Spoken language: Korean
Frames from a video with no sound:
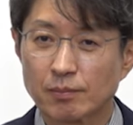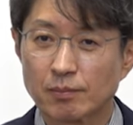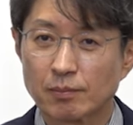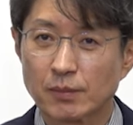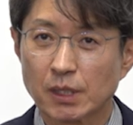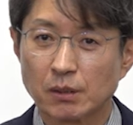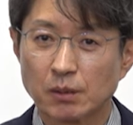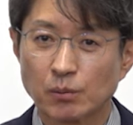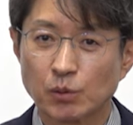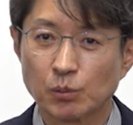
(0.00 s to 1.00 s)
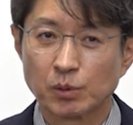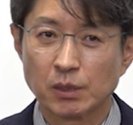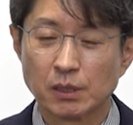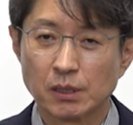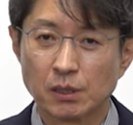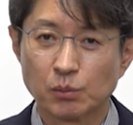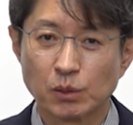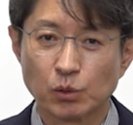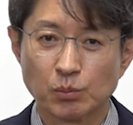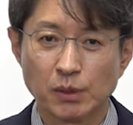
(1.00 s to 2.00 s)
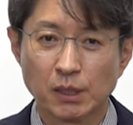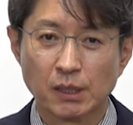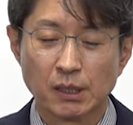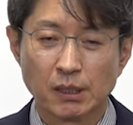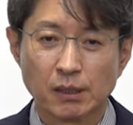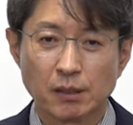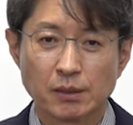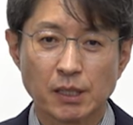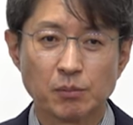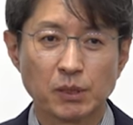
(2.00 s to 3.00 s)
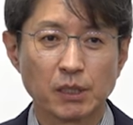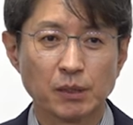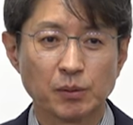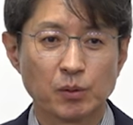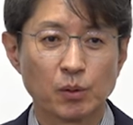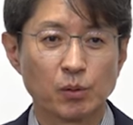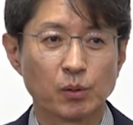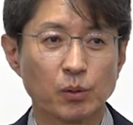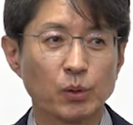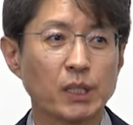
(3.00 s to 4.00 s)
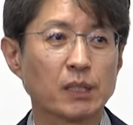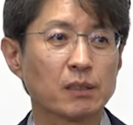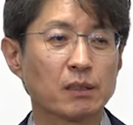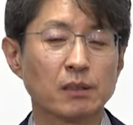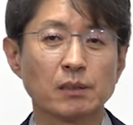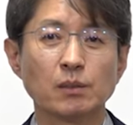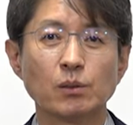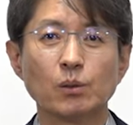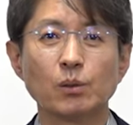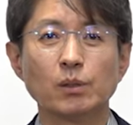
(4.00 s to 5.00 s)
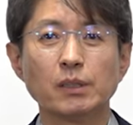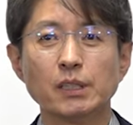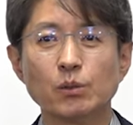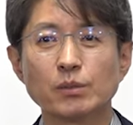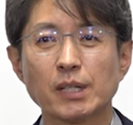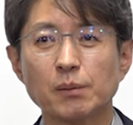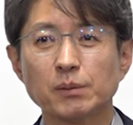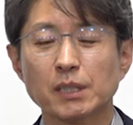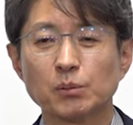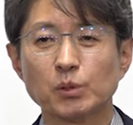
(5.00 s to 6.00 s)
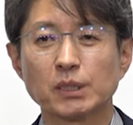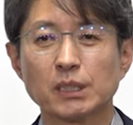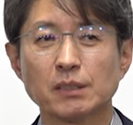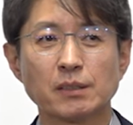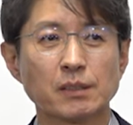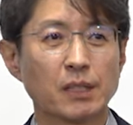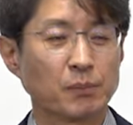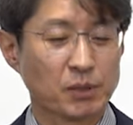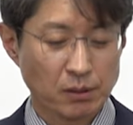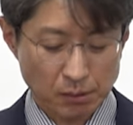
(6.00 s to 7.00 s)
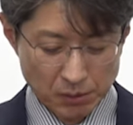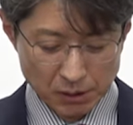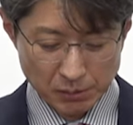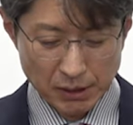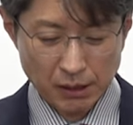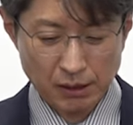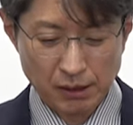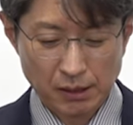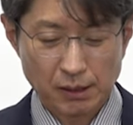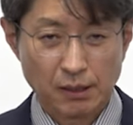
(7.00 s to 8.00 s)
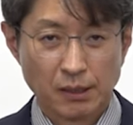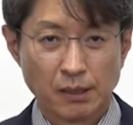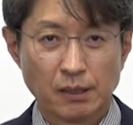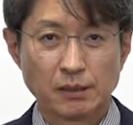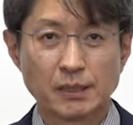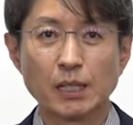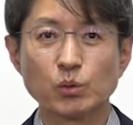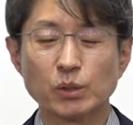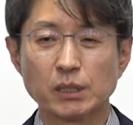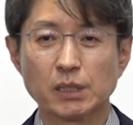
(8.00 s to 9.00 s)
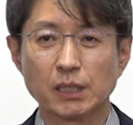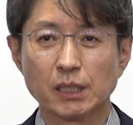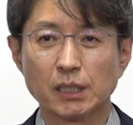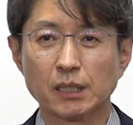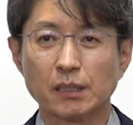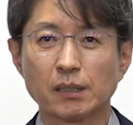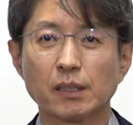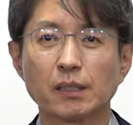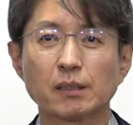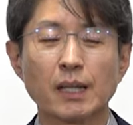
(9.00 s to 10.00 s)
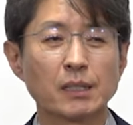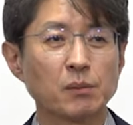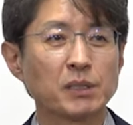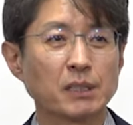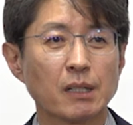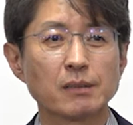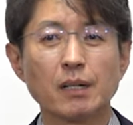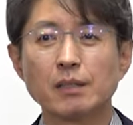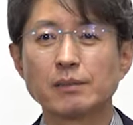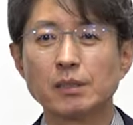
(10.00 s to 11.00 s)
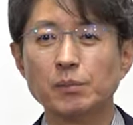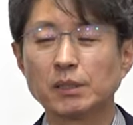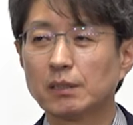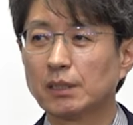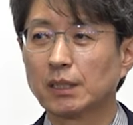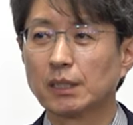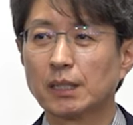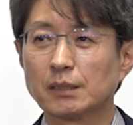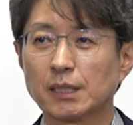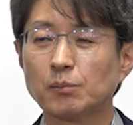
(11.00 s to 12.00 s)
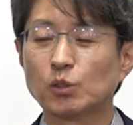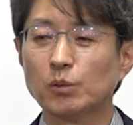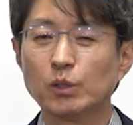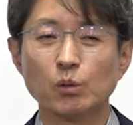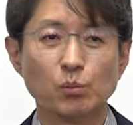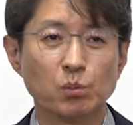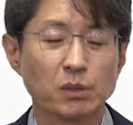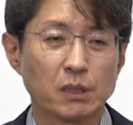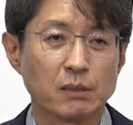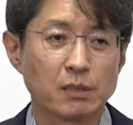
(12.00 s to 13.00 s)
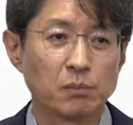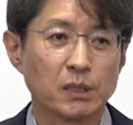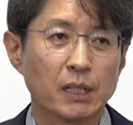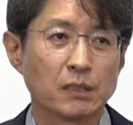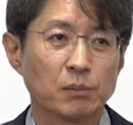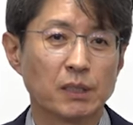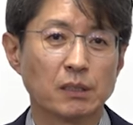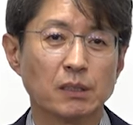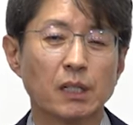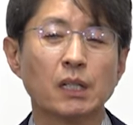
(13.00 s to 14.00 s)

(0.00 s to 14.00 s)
예, 하여튼 좀 기자 여러분들 좀 참 이게 워낙 크고 어려운 사업이다 보니까 앞서 설명처럼 제가 자주 이렇게 단계별 진행 사항을 설명드리기가 참 좀 어려운 부분들이 있습니다. 하지만은